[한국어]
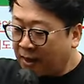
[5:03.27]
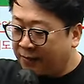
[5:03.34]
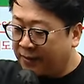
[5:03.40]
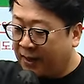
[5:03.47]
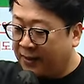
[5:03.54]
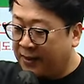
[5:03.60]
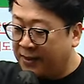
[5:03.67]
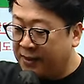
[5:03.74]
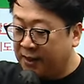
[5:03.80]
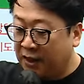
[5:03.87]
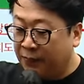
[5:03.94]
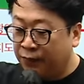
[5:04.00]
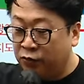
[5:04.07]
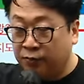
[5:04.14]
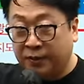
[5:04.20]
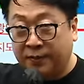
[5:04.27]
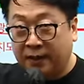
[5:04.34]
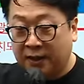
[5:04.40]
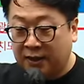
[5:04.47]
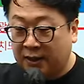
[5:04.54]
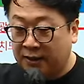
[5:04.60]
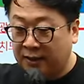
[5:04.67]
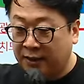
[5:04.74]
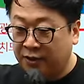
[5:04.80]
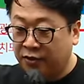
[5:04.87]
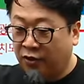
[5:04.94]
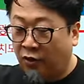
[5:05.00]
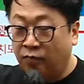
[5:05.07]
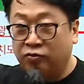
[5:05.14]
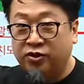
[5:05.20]
나대지가 2% 미만이라는 얘기는
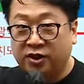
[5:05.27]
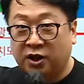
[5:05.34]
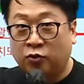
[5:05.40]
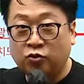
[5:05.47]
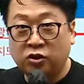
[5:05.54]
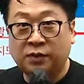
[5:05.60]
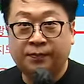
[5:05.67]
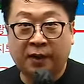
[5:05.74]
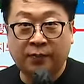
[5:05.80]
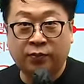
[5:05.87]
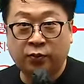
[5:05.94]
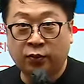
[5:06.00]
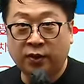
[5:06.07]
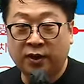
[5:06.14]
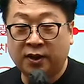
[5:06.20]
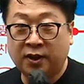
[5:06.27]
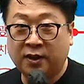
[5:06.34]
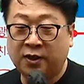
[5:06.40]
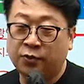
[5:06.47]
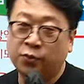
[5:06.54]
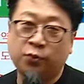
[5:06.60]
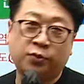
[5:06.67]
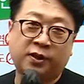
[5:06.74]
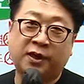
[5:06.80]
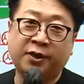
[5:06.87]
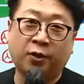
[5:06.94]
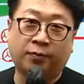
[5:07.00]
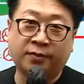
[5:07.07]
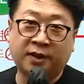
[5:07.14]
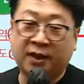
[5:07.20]
건부지가 98%니까 기초도
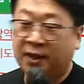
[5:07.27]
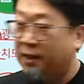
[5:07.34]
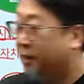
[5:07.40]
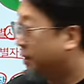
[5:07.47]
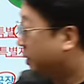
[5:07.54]
할게 없다.